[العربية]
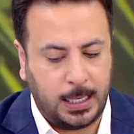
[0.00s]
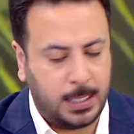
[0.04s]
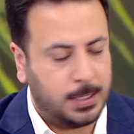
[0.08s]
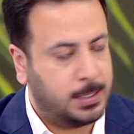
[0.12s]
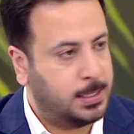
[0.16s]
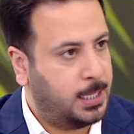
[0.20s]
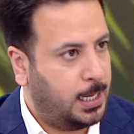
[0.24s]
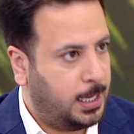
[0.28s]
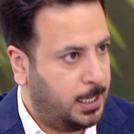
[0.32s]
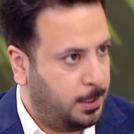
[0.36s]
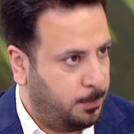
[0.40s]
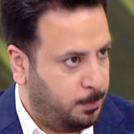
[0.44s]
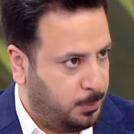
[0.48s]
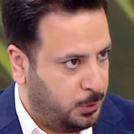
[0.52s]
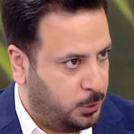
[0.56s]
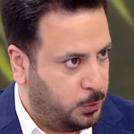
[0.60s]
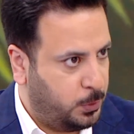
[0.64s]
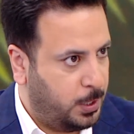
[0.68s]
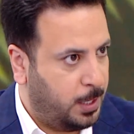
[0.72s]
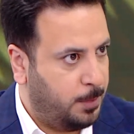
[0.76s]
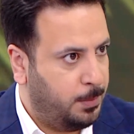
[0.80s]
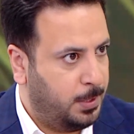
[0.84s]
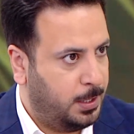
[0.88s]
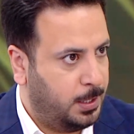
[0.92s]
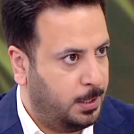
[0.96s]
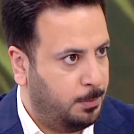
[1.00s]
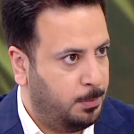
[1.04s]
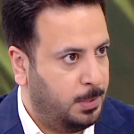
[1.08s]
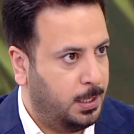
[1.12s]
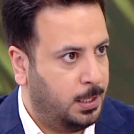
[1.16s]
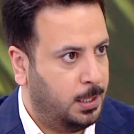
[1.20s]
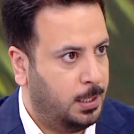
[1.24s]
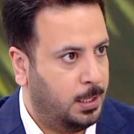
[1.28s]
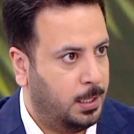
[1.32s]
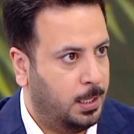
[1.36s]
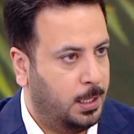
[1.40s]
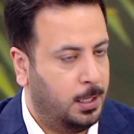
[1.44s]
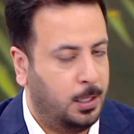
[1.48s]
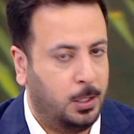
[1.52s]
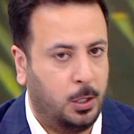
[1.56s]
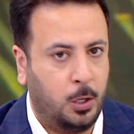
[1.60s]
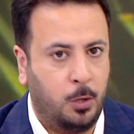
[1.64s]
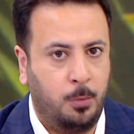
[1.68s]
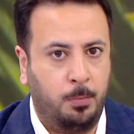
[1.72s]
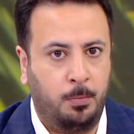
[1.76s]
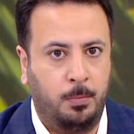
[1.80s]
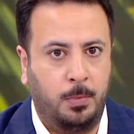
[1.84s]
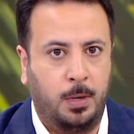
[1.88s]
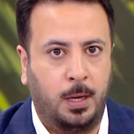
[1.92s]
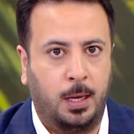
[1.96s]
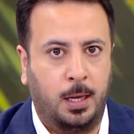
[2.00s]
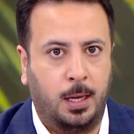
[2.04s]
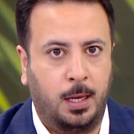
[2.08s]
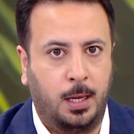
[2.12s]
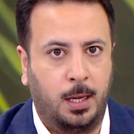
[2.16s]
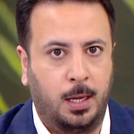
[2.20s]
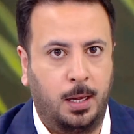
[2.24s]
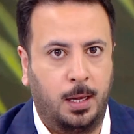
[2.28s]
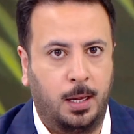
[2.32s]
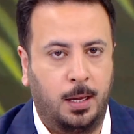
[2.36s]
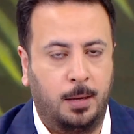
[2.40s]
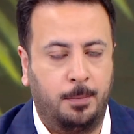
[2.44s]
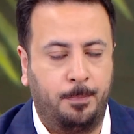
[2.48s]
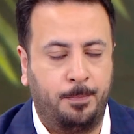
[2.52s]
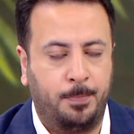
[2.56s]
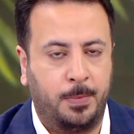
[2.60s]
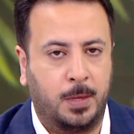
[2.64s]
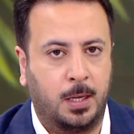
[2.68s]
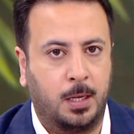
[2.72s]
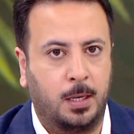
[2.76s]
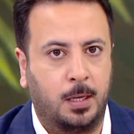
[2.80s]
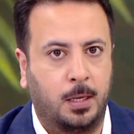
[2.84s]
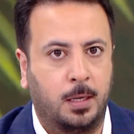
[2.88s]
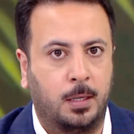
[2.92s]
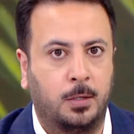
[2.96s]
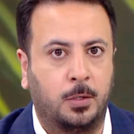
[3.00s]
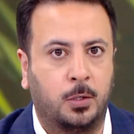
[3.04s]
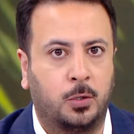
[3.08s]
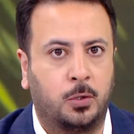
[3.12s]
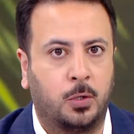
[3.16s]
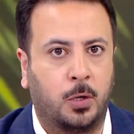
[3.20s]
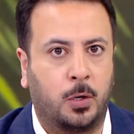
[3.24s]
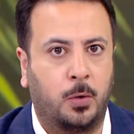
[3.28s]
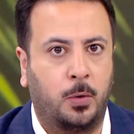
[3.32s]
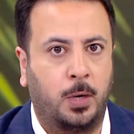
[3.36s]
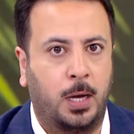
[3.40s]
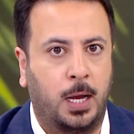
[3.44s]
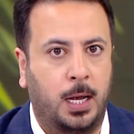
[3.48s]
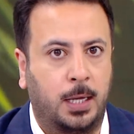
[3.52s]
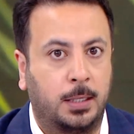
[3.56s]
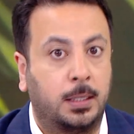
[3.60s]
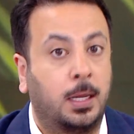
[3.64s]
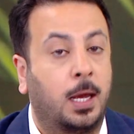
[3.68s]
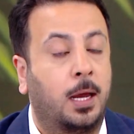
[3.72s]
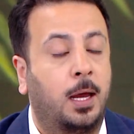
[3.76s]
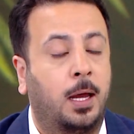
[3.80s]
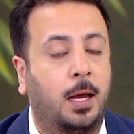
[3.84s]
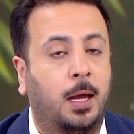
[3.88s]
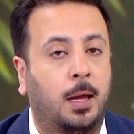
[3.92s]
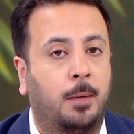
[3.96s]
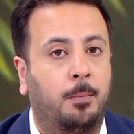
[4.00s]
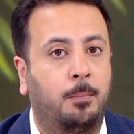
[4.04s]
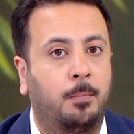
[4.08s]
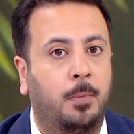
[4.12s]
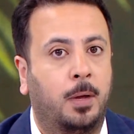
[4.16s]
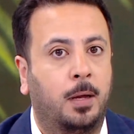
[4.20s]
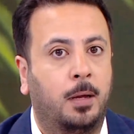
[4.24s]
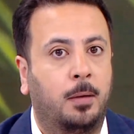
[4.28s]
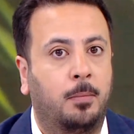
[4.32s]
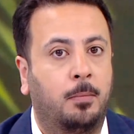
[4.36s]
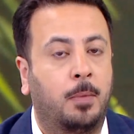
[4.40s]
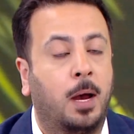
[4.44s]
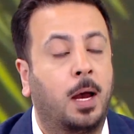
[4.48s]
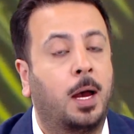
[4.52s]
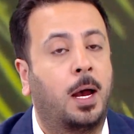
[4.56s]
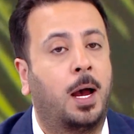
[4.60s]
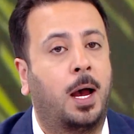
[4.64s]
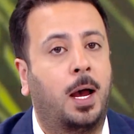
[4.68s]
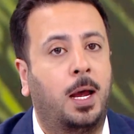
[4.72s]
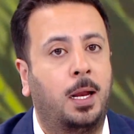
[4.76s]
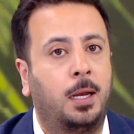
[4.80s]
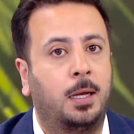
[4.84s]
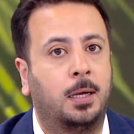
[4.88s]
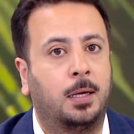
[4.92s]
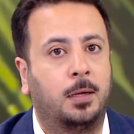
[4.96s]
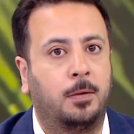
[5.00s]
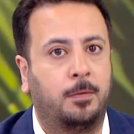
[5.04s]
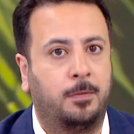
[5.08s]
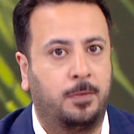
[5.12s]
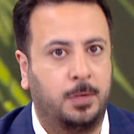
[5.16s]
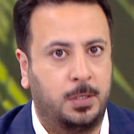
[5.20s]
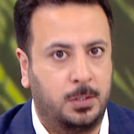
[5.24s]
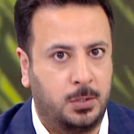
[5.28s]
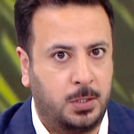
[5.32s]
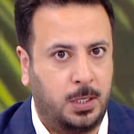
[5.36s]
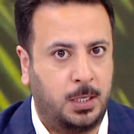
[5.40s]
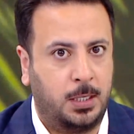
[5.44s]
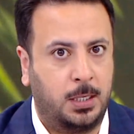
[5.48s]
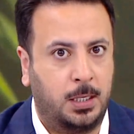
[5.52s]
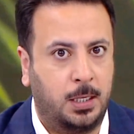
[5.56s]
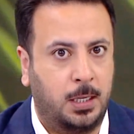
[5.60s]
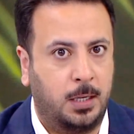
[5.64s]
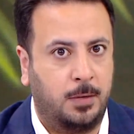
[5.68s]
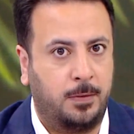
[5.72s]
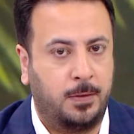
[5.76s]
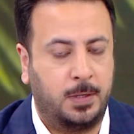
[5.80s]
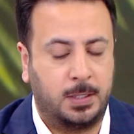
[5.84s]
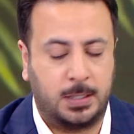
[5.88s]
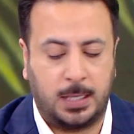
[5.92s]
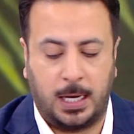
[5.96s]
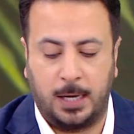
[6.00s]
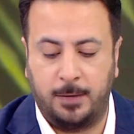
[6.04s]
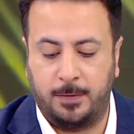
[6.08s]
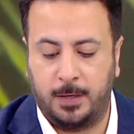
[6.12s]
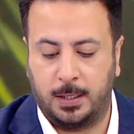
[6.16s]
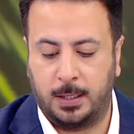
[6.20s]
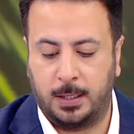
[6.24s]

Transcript: نستعين بشويه من من اليوم آه، دكتوره ولاء عندها مقال في جريده في صحيفه